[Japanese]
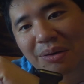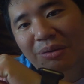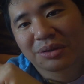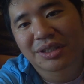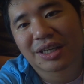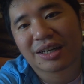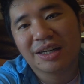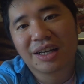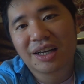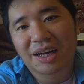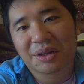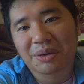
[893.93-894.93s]
のこちら
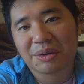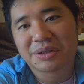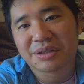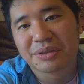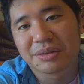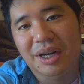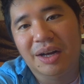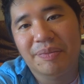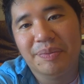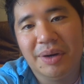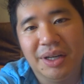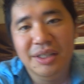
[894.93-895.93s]
あの用意するのが
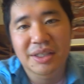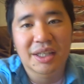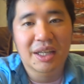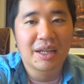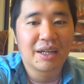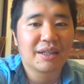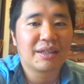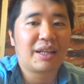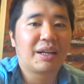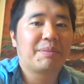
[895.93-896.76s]
まあいいんじゃないかなって、